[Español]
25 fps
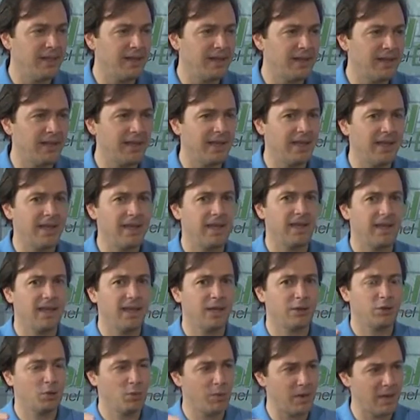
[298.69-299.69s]
Enrique, es
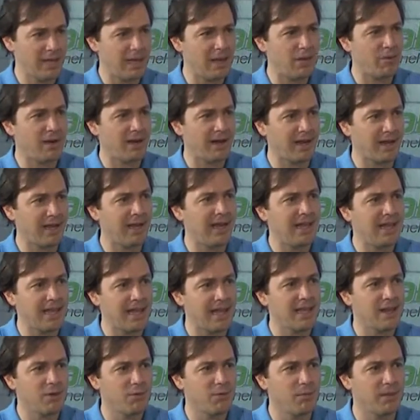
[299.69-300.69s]
que tú vayas a los naqueles y
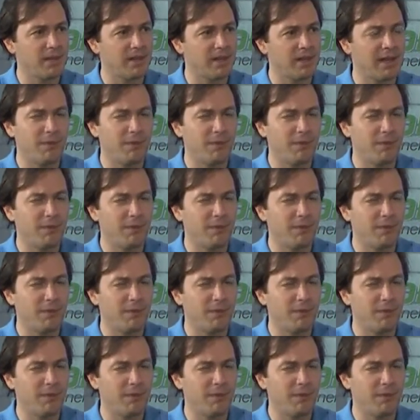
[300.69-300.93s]
haya comida.